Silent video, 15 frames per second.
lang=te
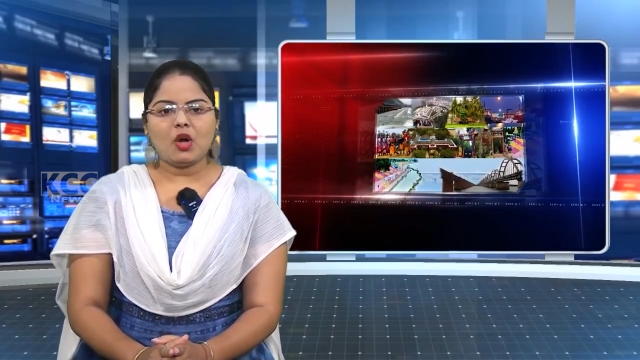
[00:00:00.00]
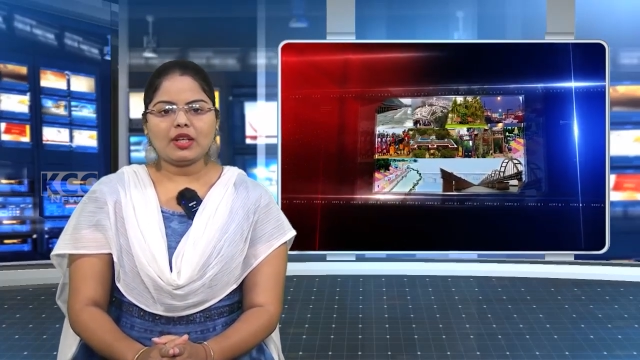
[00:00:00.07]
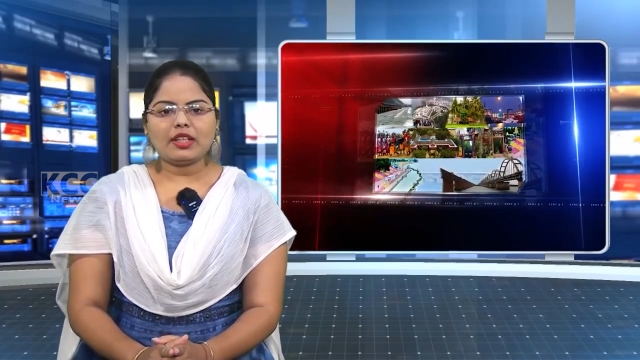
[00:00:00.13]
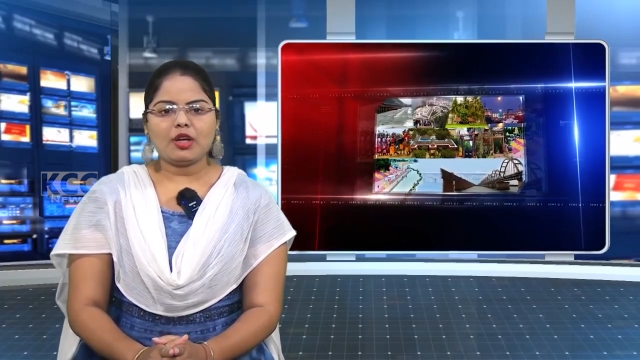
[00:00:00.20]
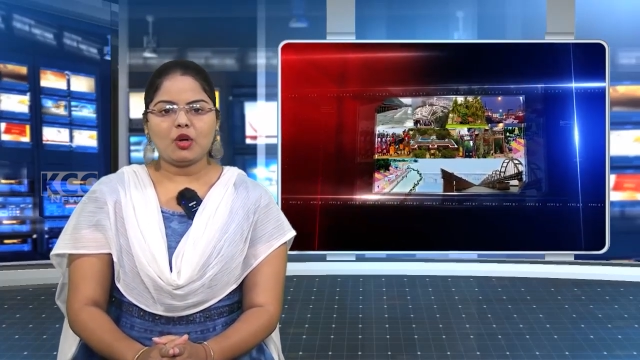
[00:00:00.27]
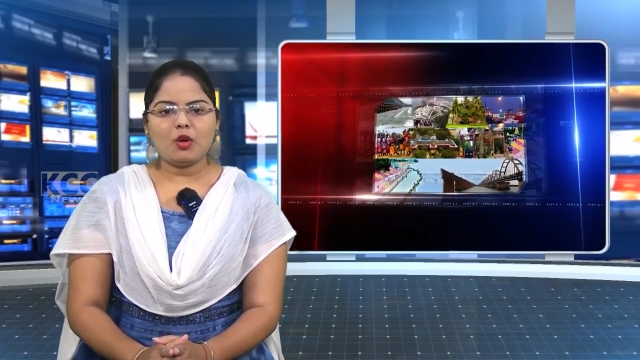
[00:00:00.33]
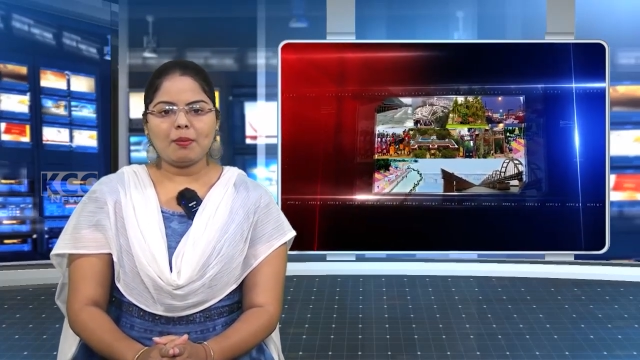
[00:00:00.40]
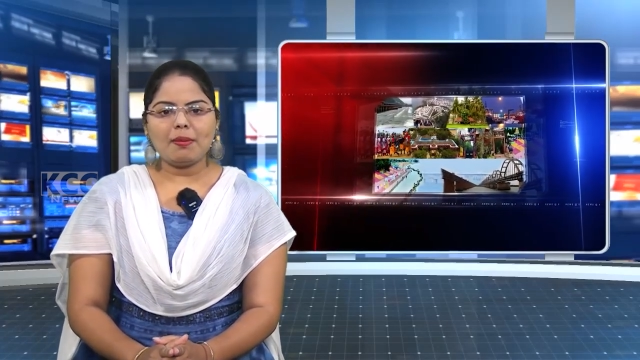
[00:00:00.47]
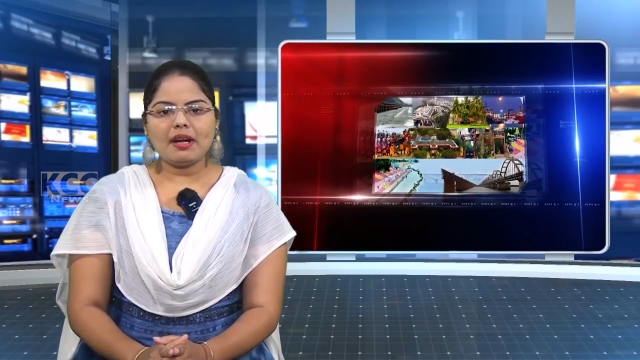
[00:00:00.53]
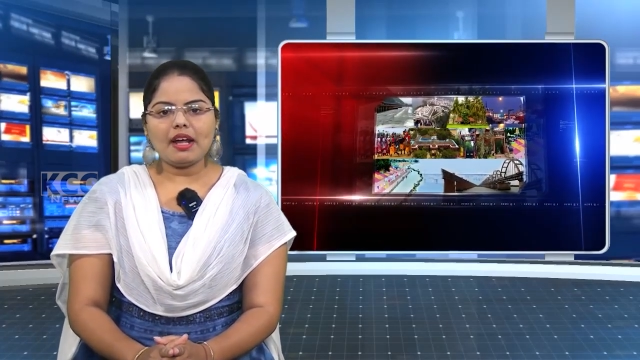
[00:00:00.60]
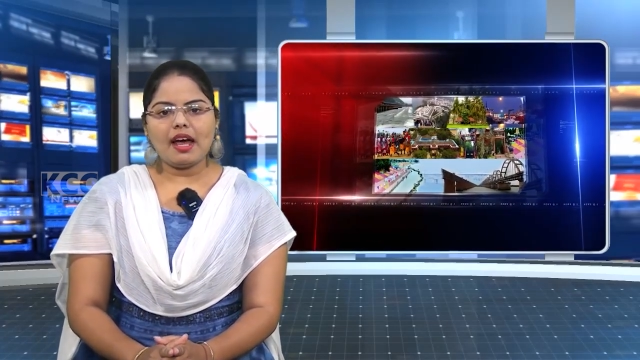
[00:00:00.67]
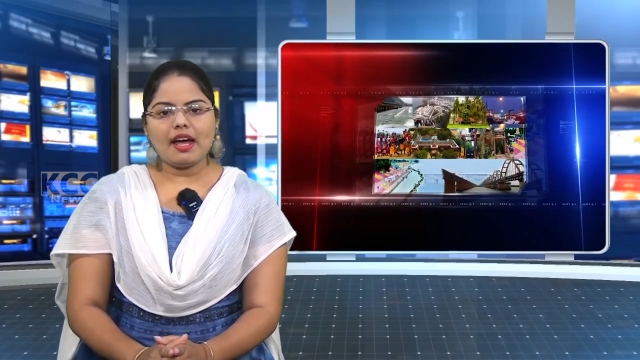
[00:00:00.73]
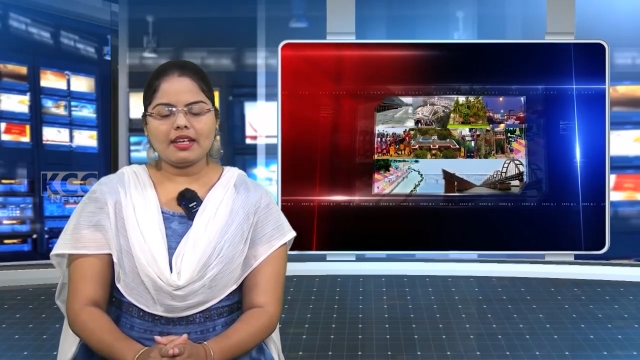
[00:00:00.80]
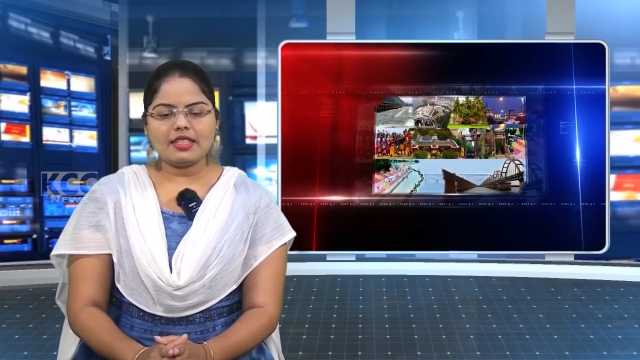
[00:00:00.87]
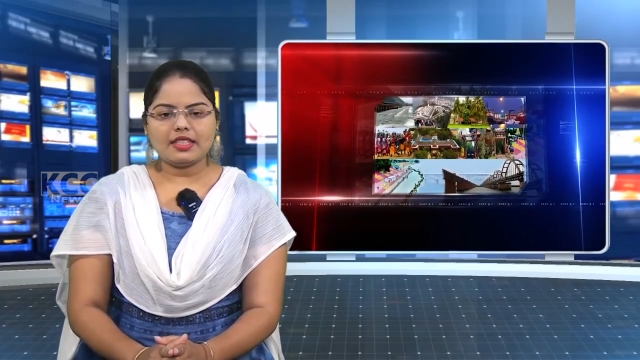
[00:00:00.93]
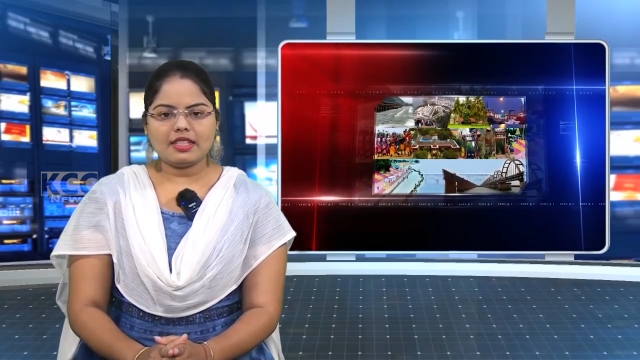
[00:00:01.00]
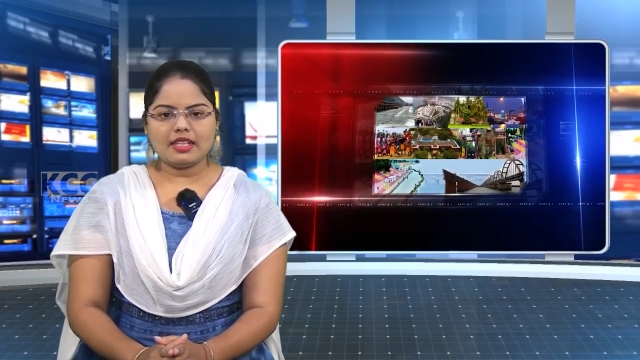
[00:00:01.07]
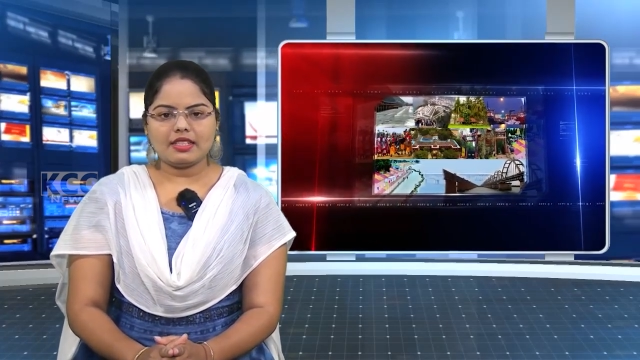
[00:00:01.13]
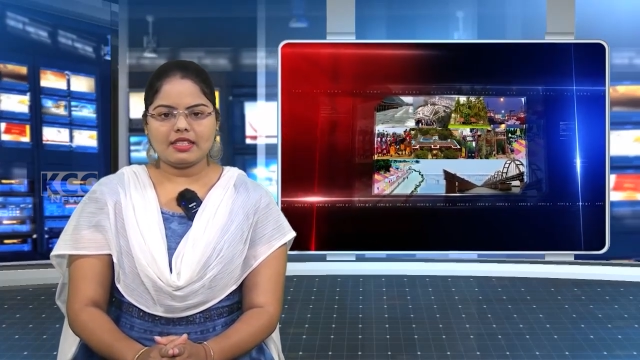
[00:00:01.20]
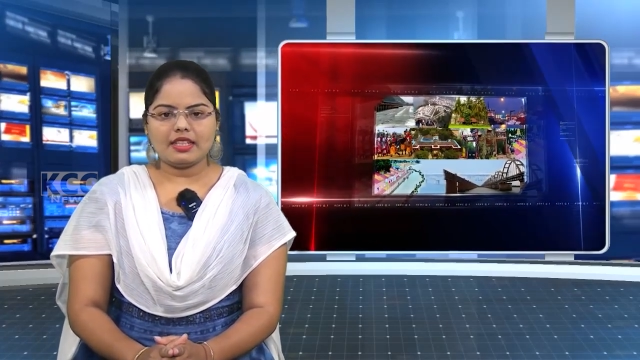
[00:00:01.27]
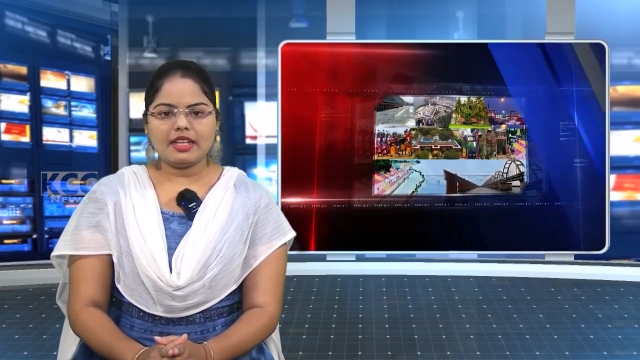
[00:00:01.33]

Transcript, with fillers: డాక్టర్ ఉమర్ ఆలీ